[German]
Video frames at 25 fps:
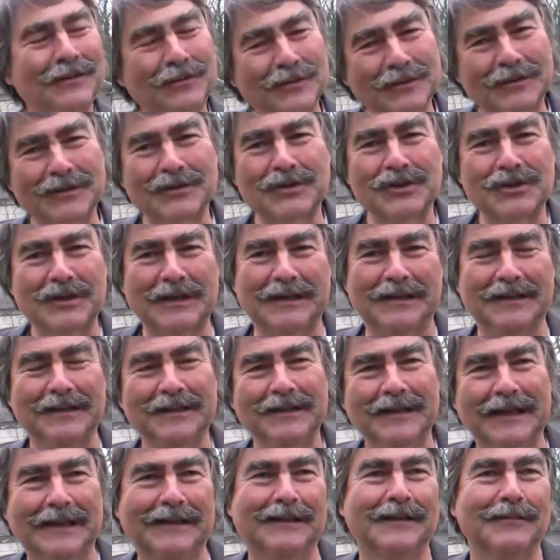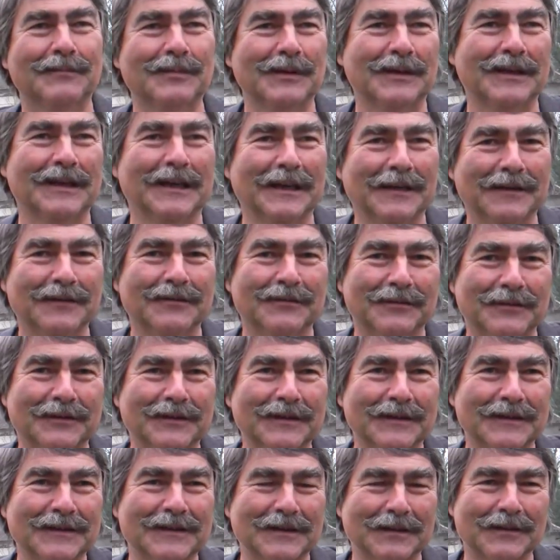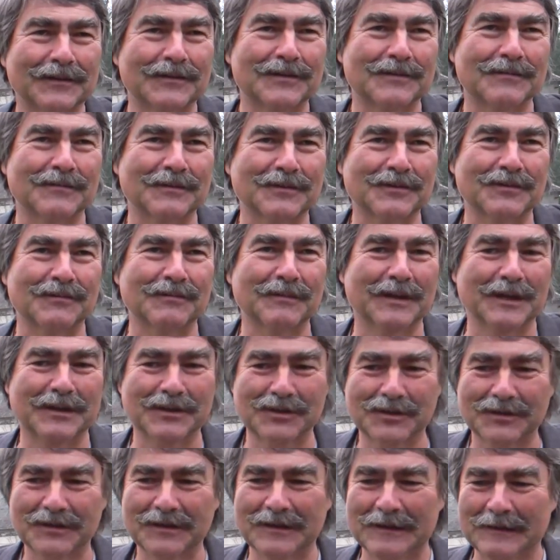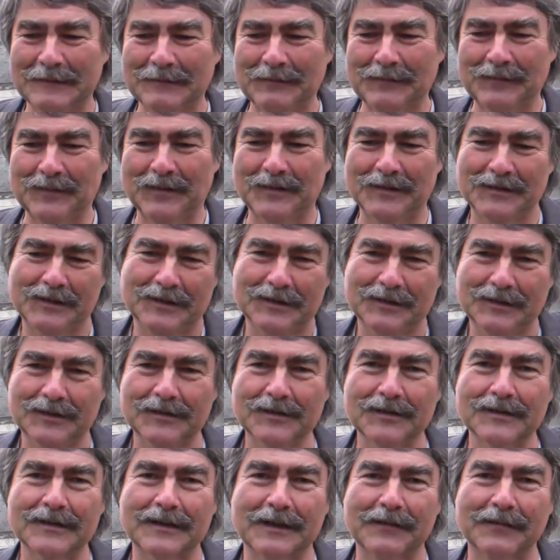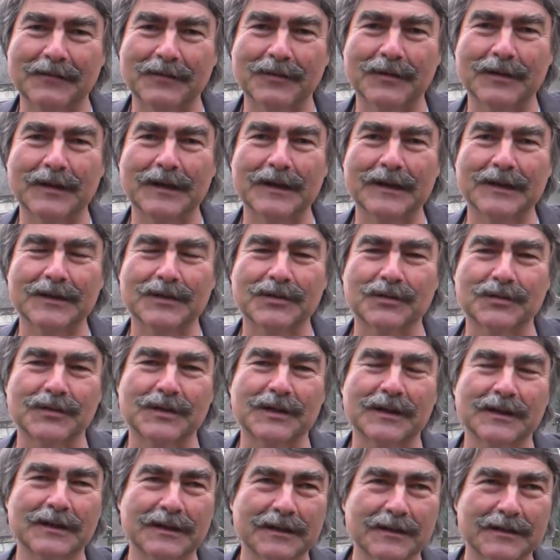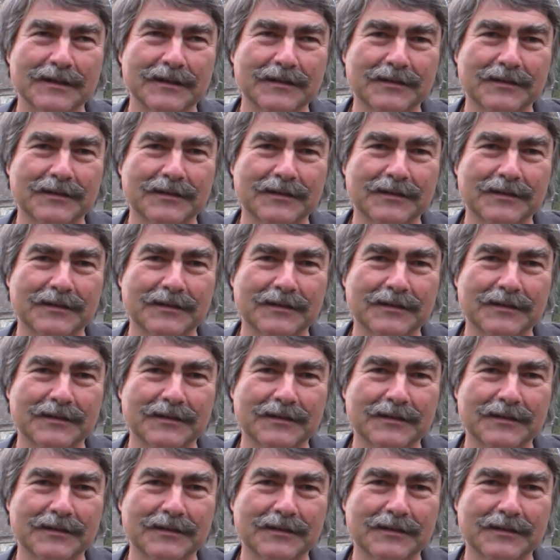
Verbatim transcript: durchaus Städten netter Begegnung äh, auch zwischen Menschen. Das heißt, das ist einfach eine Sozialis